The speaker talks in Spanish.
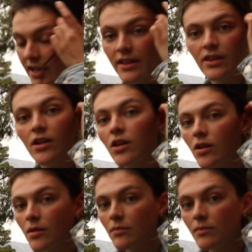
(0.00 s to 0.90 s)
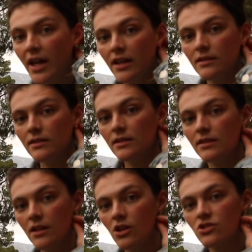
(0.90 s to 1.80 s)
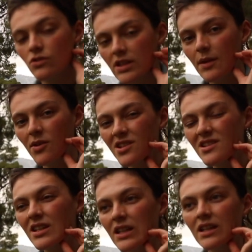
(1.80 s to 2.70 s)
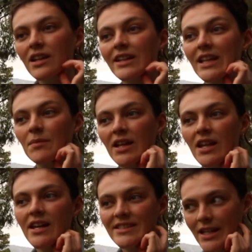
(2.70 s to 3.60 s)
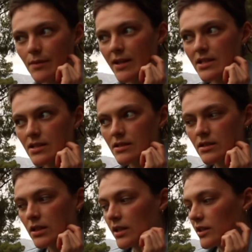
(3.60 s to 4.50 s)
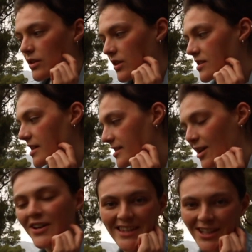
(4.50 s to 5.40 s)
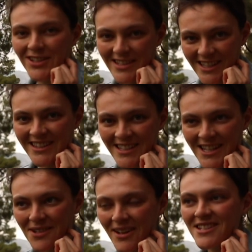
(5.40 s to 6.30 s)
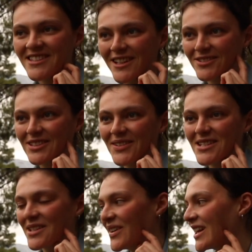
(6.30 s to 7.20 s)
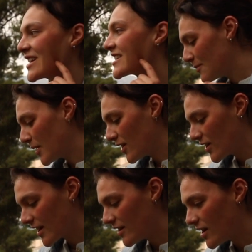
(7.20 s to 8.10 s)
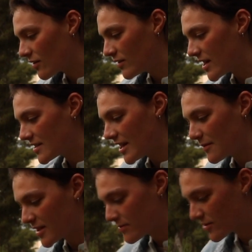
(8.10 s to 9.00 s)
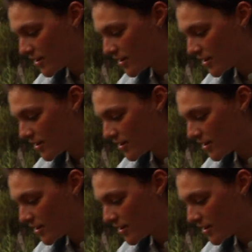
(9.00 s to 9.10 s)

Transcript: crecido bien los cultivos y también las hierbas. Entonces he estado quitando bastantes hierbas estas últimas semanas, pero claro, algunas hierbas pues no